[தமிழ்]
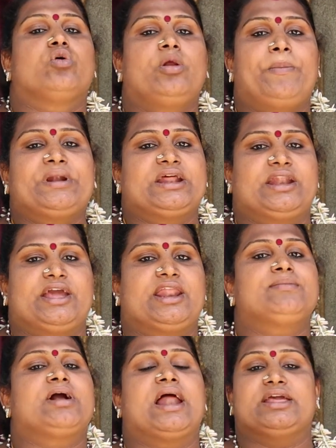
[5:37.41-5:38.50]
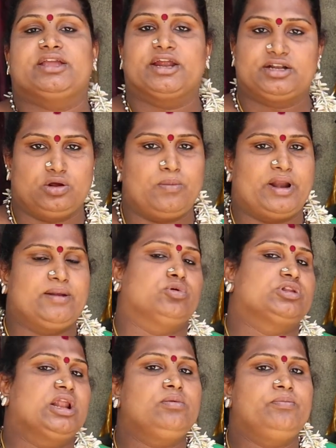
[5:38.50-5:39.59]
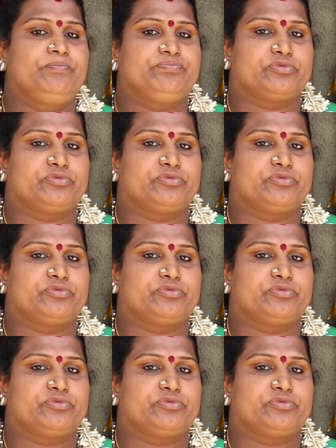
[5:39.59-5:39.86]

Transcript: குறிப்பிட்ட நேரம் காலை எட்டு மணி முதல்